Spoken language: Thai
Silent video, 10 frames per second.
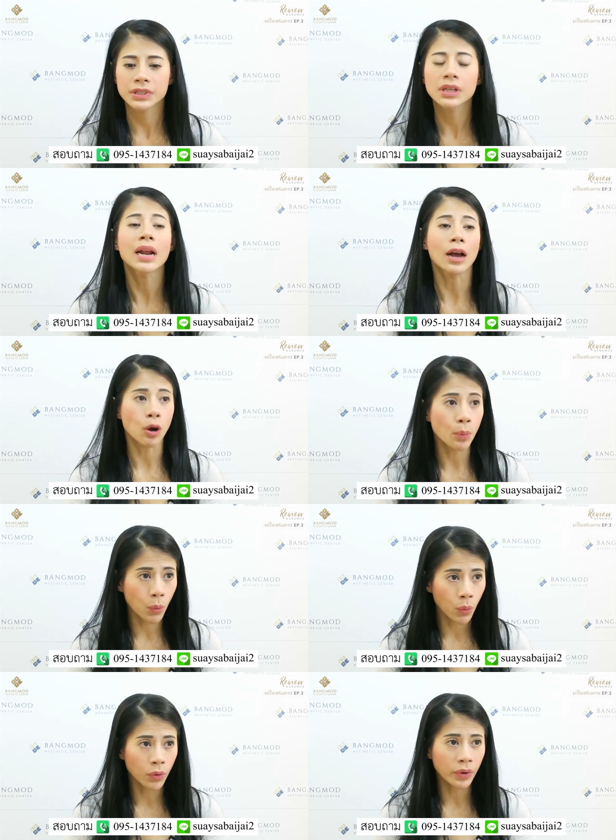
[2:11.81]
เสิร์ชหาข้อ
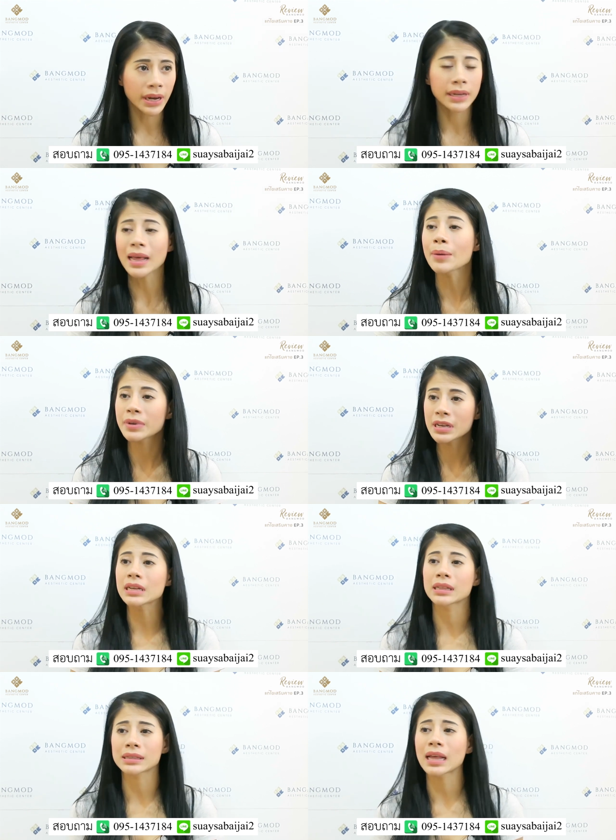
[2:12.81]
มูลโอเคตามคลิ
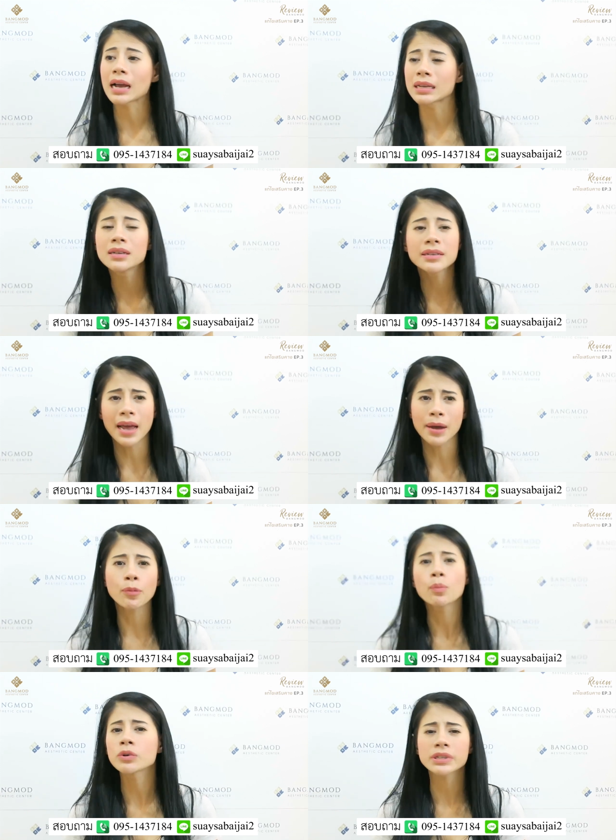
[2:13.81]
นิกต่างๆเยอะแยะ
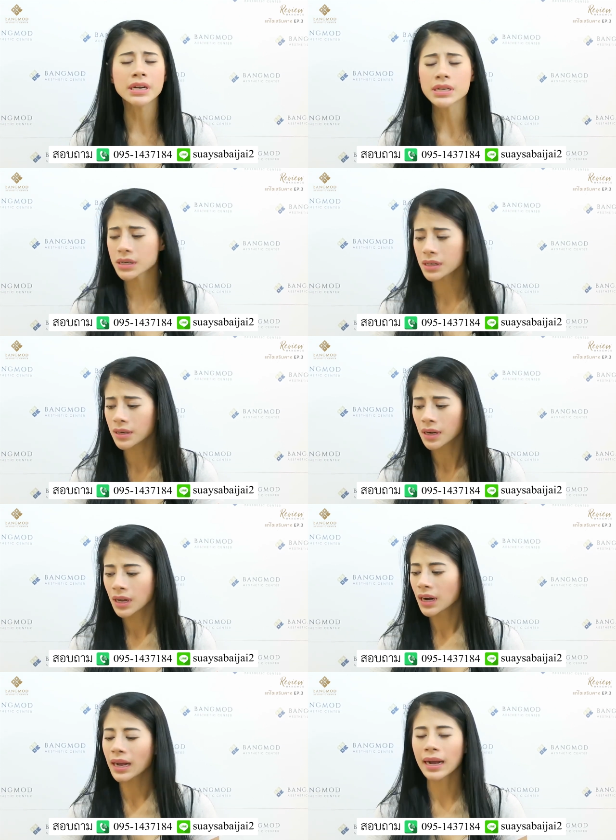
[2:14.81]
โปรโมชั่นเยอะ
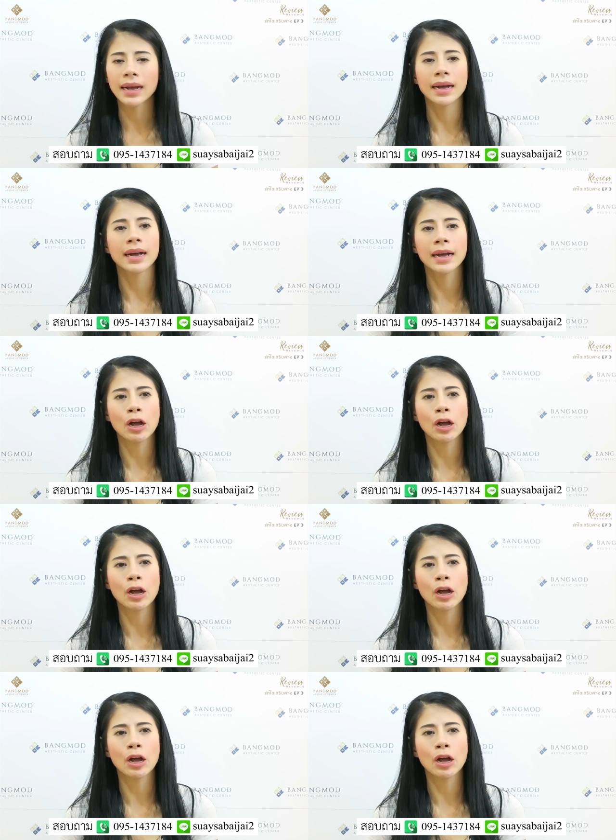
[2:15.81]
ราคา